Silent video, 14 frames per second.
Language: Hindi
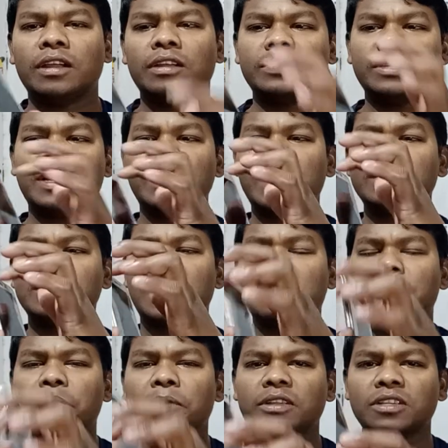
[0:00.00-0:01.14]
सैनिटाइज़र
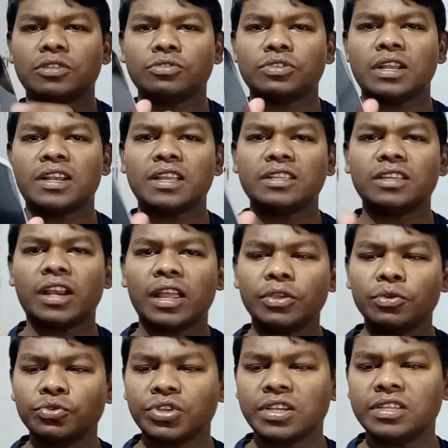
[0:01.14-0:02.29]
आपके पास है तो सैनिटाइज़र का
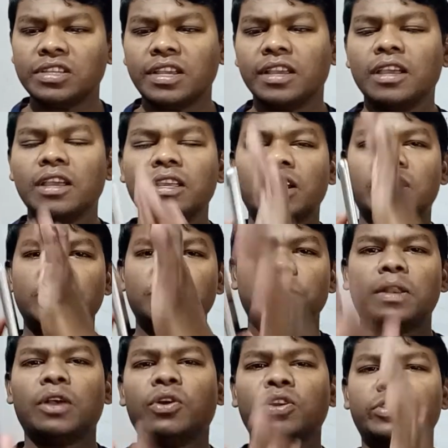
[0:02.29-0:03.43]
यूज़ कीजिए या
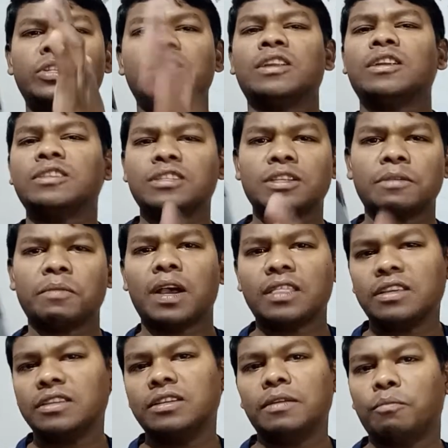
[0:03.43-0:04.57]
डिस्प्ले को अच्छी तरह से चमका
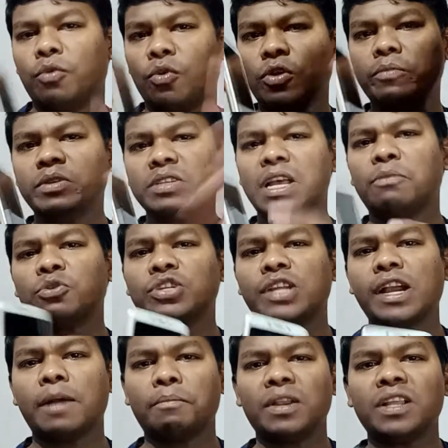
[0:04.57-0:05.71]
दीजिए फ़ोन भी साफ़ हो
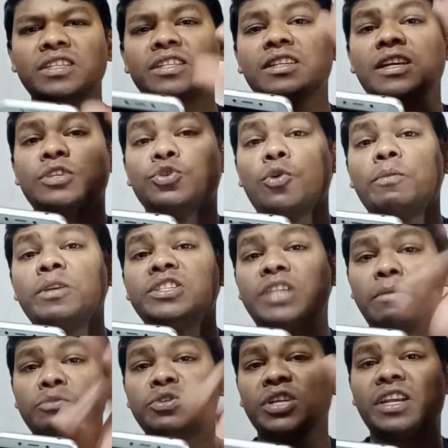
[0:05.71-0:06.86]
जाएगा प्लस इसके जो भी
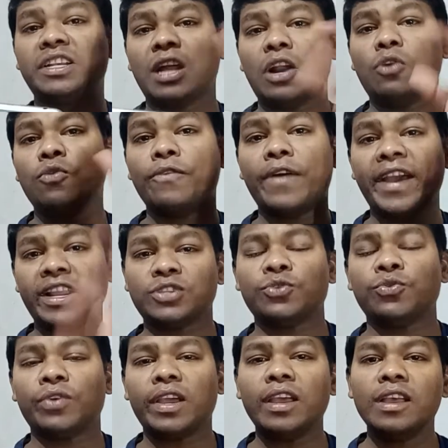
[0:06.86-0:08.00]
जम्स कीटाणु वायरस
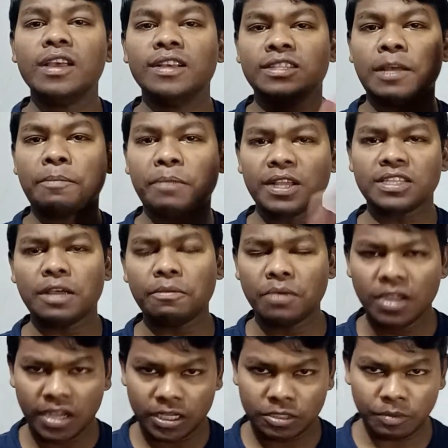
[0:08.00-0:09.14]
होंगे सबके सब
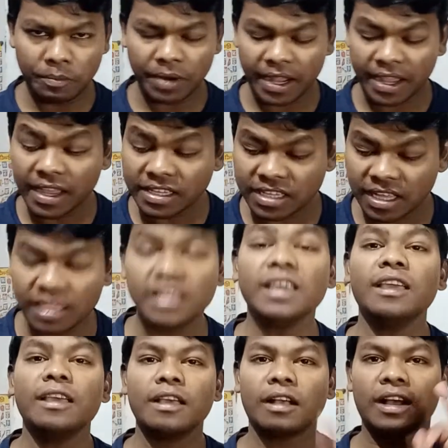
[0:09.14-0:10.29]
इसमें बड़े ही जल्दी
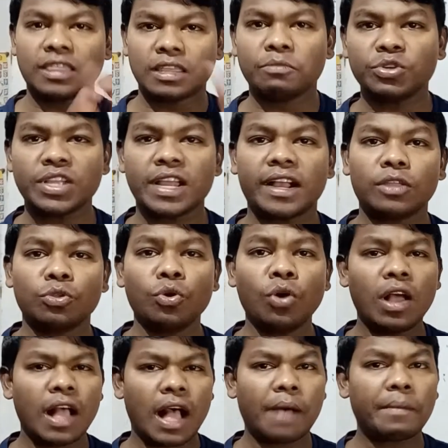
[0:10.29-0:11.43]
ख़त्म हो जाएगा तो
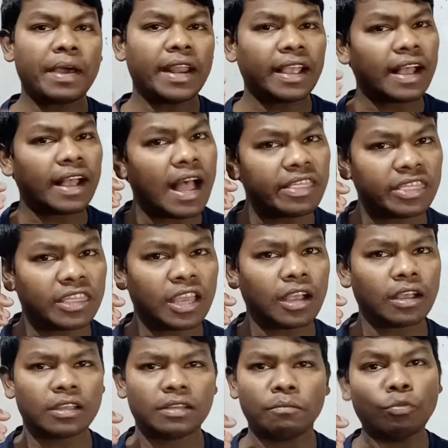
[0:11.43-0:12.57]
हमारे कान तक
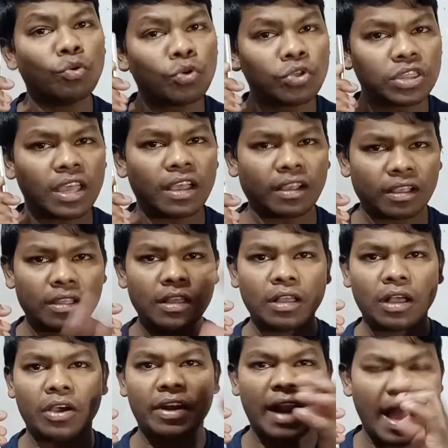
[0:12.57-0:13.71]
मुँह तक
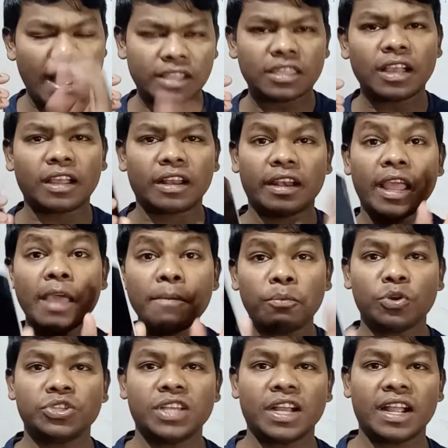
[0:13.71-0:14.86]
और नाक तक नहीं
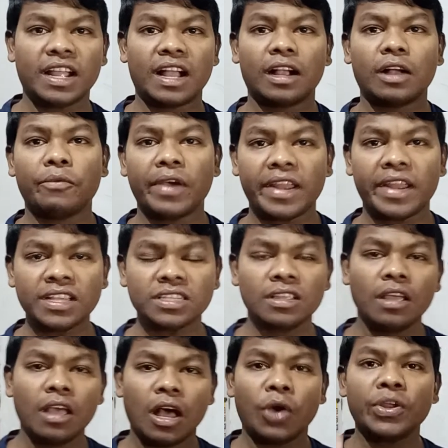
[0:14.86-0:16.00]
पहुँचेगा यहाँ का वायरस
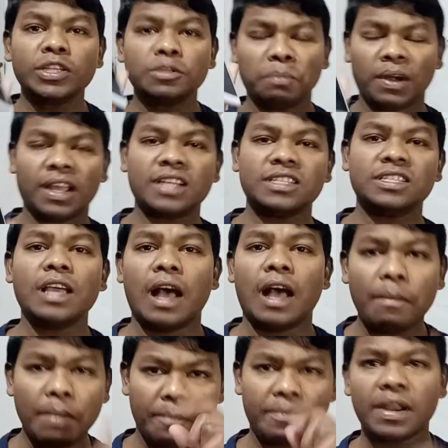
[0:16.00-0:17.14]
और इस प्रकार से
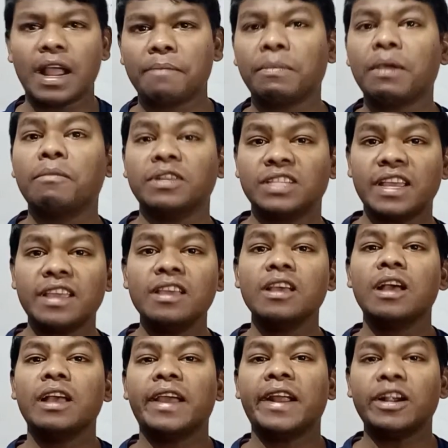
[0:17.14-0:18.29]
हम अपने आप की बचाई
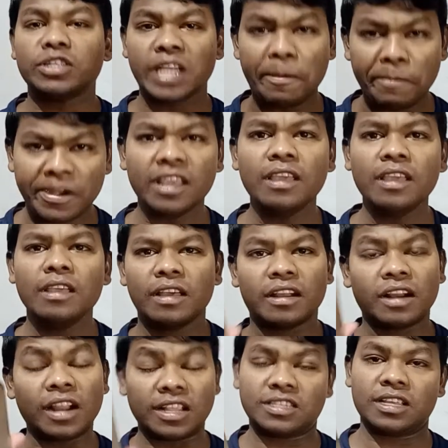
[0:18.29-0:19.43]
एंड सेफ्टी
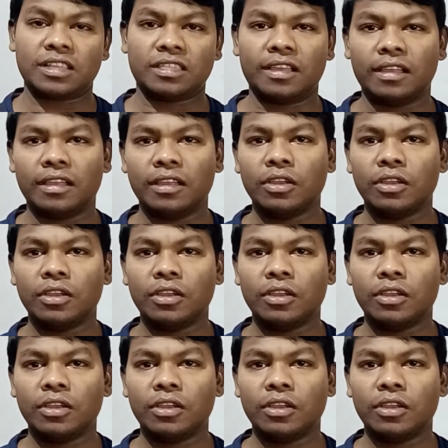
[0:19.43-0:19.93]
रख सकते हैं